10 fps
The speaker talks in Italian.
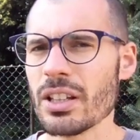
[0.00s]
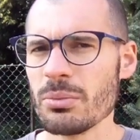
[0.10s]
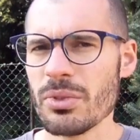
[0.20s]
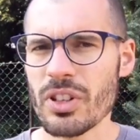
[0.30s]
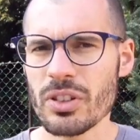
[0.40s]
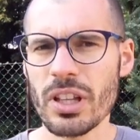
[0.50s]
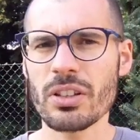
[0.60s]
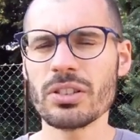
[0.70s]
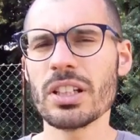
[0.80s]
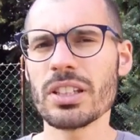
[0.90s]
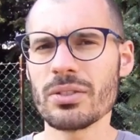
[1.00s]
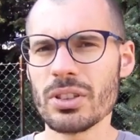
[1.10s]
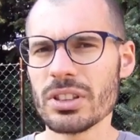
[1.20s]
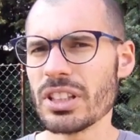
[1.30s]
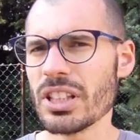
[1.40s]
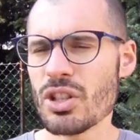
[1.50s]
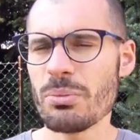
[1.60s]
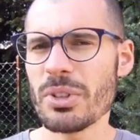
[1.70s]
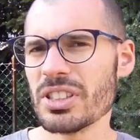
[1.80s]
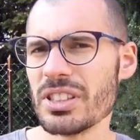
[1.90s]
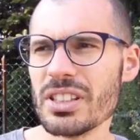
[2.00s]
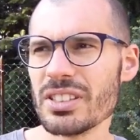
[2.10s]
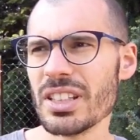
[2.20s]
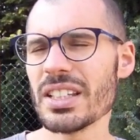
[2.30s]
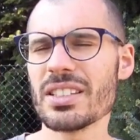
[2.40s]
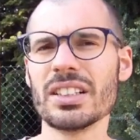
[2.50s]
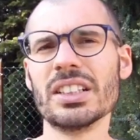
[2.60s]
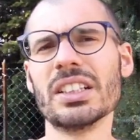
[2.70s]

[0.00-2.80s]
come vi avevo detto l'altra volta, 10 passi di distanza,